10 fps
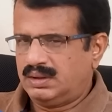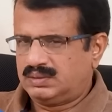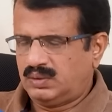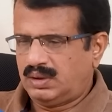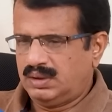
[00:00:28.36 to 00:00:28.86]

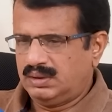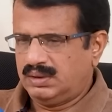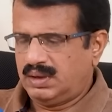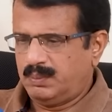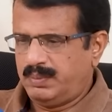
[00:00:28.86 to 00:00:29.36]
యాక్చువల్గా
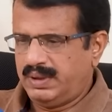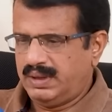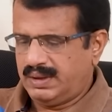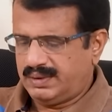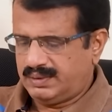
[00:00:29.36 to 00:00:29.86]
ఏంటంటే
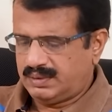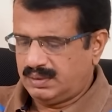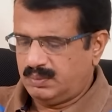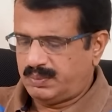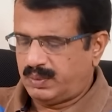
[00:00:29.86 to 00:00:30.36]
బీఆర్ఎస్
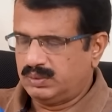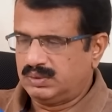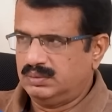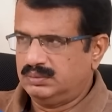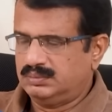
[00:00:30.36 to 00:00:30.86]

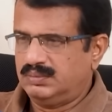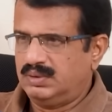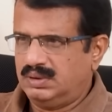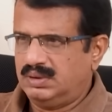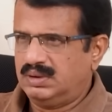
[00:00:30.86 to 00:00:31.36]
ప్రభుత్వం
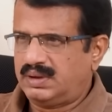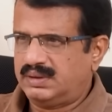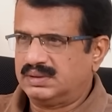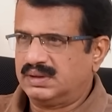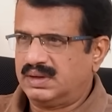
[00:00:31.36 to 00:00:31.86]

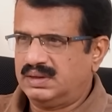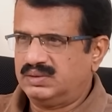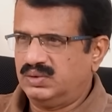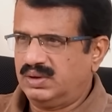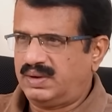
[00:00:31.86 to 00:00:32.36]
రేషన్ కార్డ్
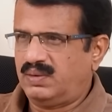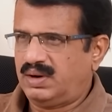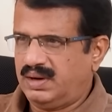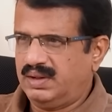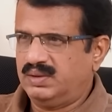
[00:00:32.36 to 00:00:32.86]
జోలికి
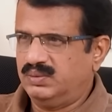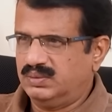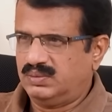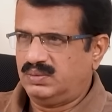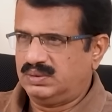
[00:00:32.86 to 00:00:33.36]
వెళ్ళలేదు
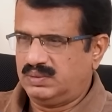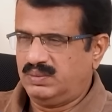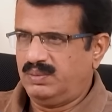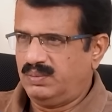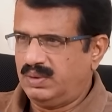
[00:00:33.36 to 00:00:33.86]

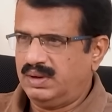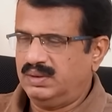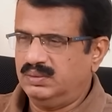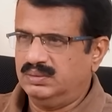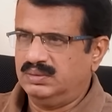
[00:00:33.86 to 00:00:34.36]
కొత్తవి
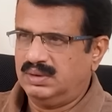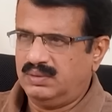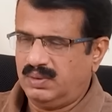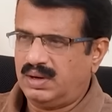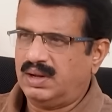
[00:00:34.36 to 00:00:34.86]
ఇవ్వలేదు
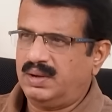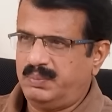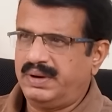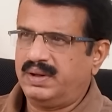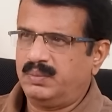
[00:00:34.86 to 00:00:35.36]
అవి అలాగే
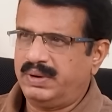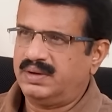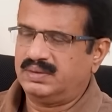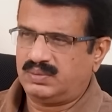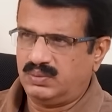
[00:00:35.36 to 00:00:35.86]
పెండింగ్
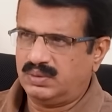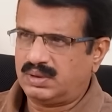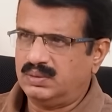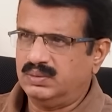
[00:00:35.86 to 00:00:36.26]
పెట్టేసుకుంటా